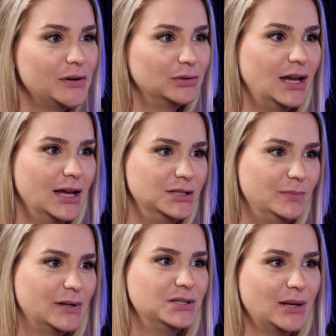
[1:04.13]
faculdade
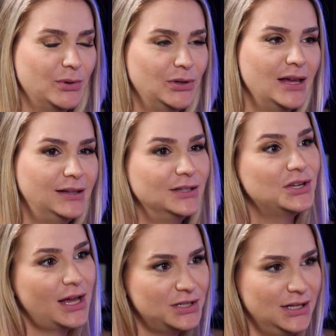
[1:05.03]
para tirar meu DRT de
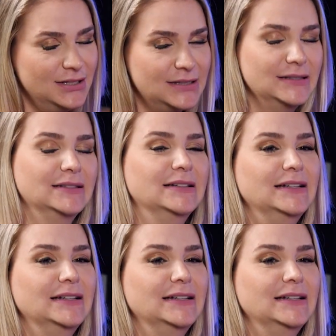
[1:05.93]
radialista.